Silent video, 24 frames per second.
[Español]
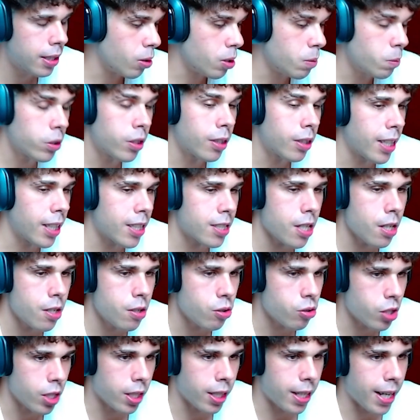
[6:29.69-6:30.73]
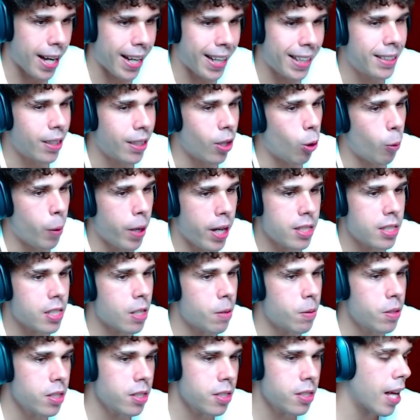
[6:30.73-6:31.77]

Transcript: lo mismo te tiras años sin que la gente lo vea, ¿sabes?